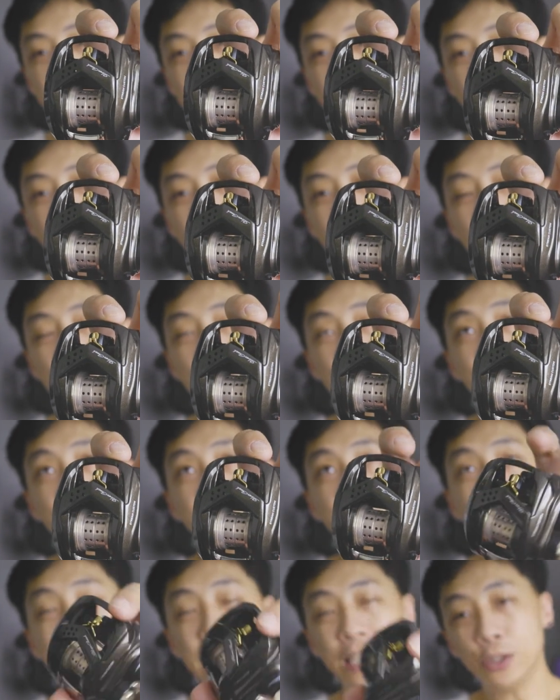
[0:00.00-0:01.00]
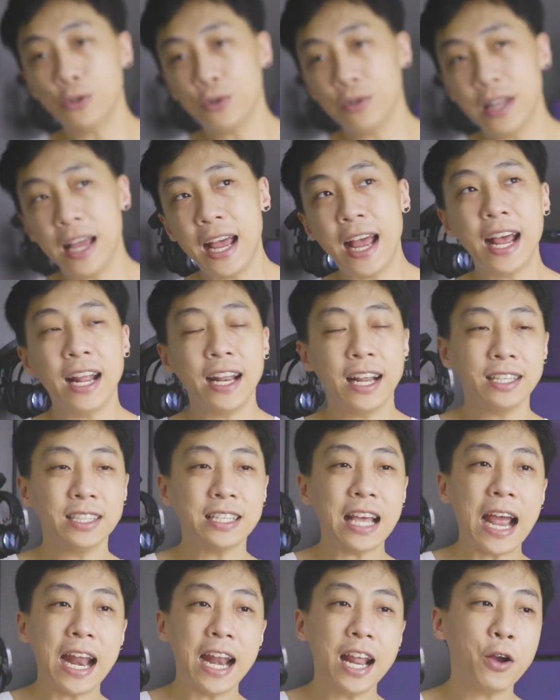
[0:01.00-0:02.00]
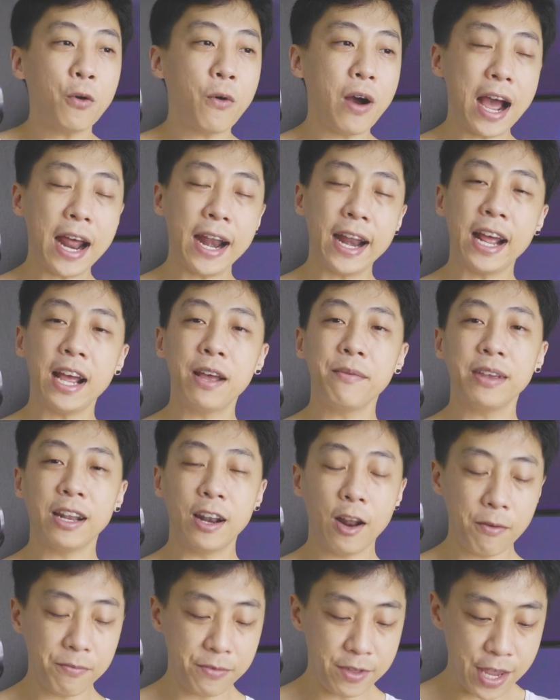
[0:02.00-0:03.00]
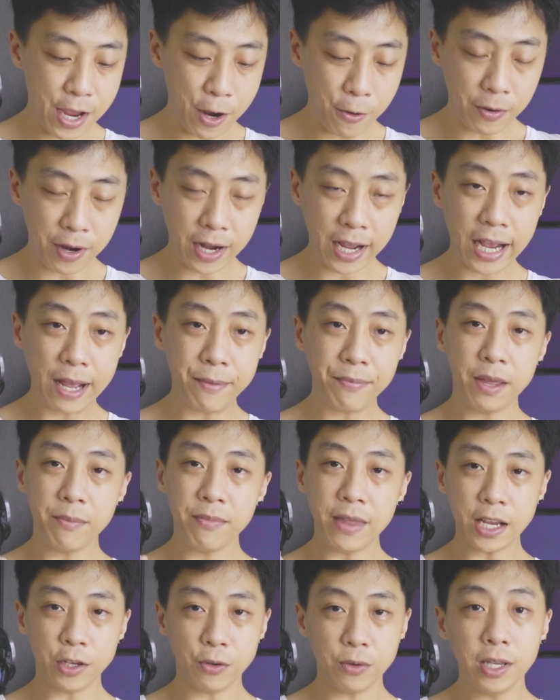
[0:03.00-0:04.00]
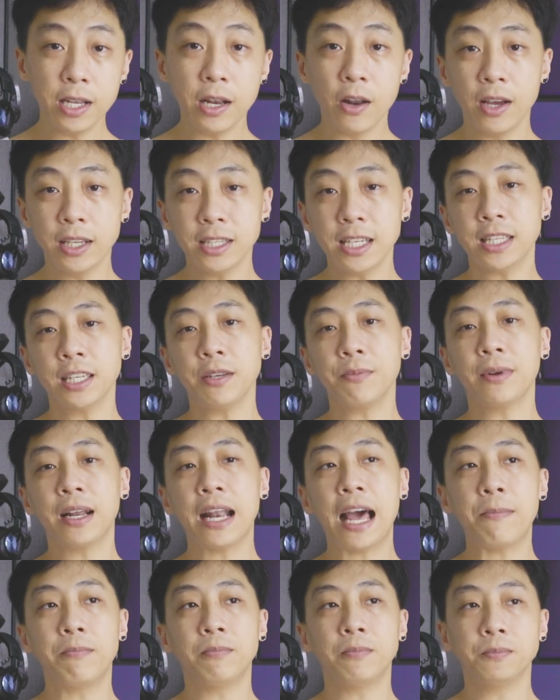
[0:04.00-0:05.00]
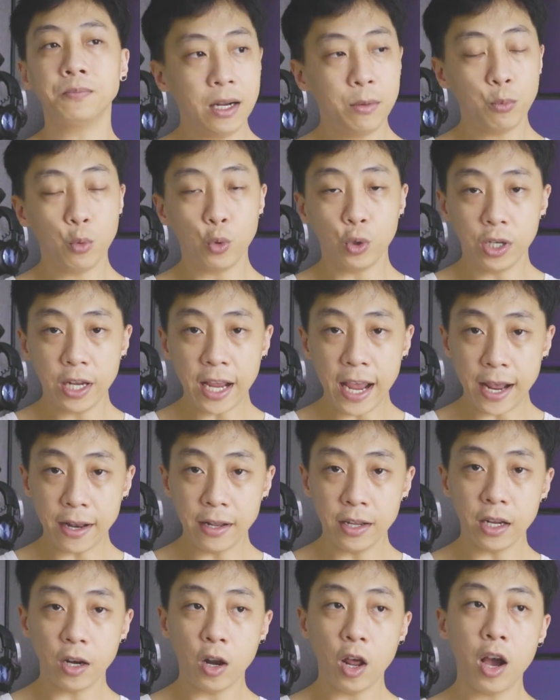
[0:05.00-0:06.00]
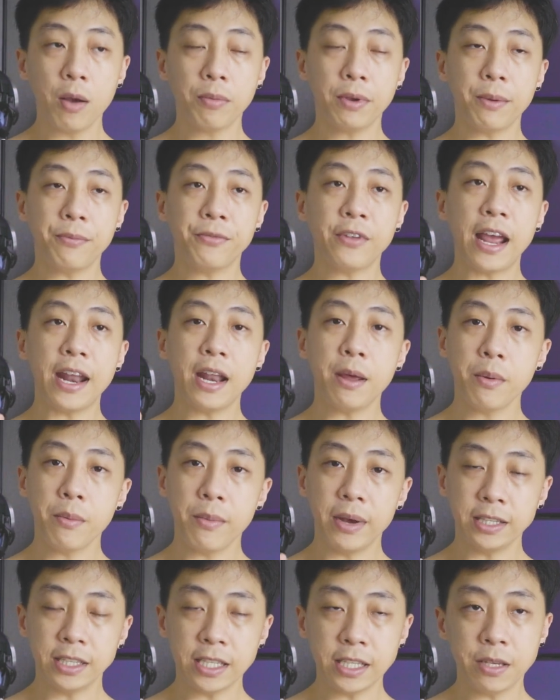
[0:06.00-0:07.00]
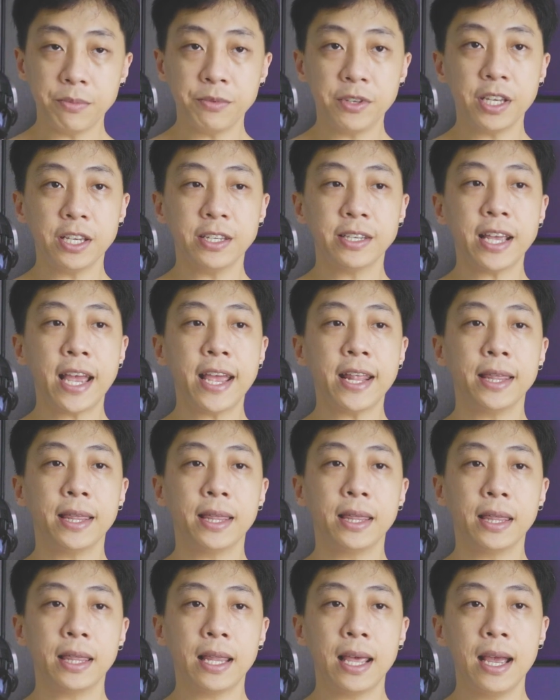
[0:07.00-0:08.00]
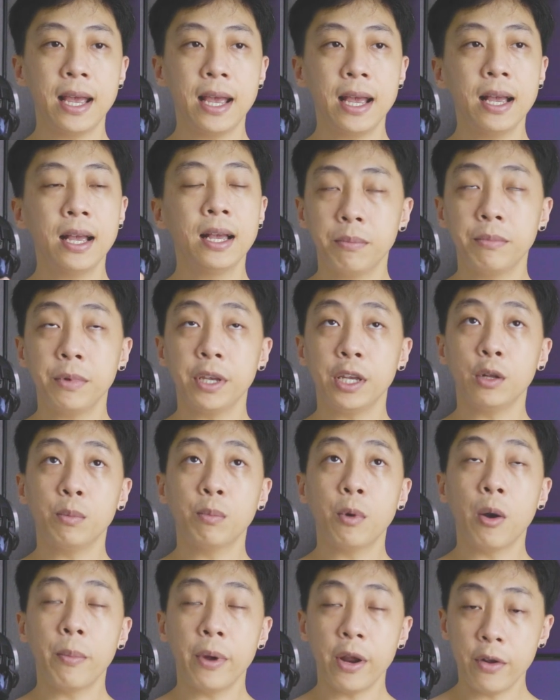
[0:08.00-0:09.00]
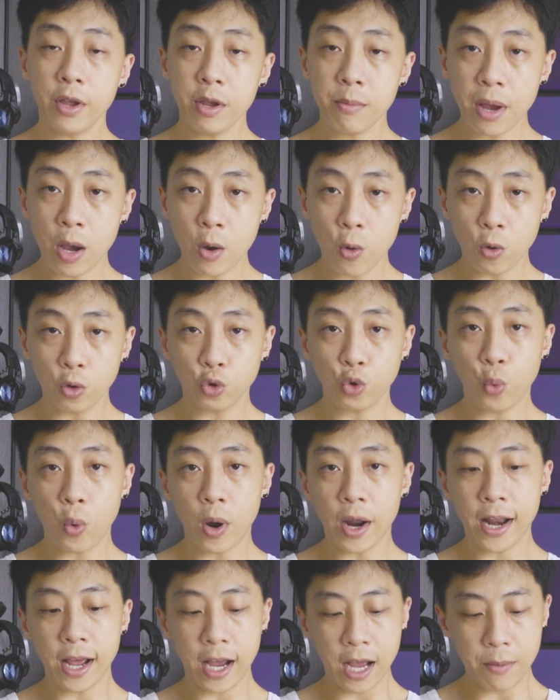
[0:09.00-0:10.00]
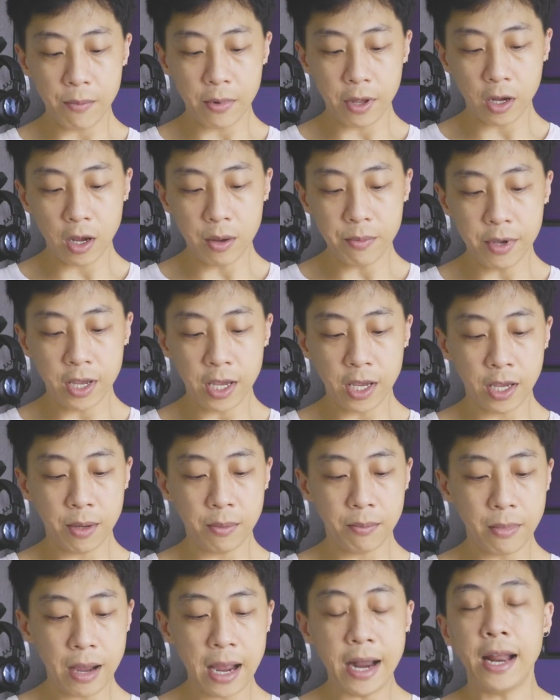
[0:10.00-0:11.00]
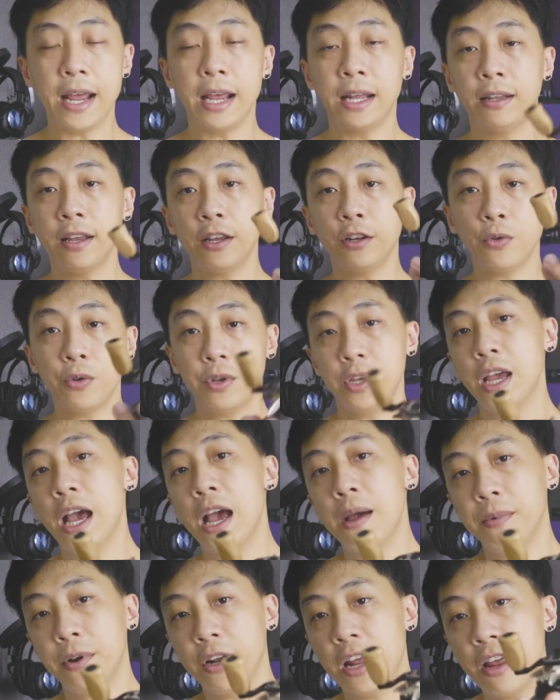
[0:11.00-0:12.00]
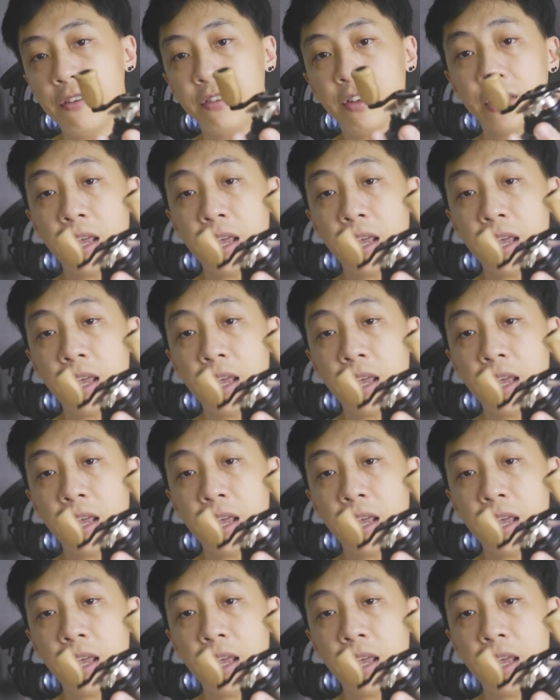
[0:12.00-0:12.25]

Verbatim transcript: ในรอบ 8.5 ทั้งซ้ายและขวานะฮะมีรอบเดียวนะครับ น้ำหนักอยู่ที่ 170 กรัมหมุนแขน 1 รอบเก็บสายได้ประมาณ 74 เซนนะฮะมีบอลเบริงมา 6 ตัวนะครับแล้วก็มีมาในเทคโนโลยีไฮเปอร์ไดร์ดี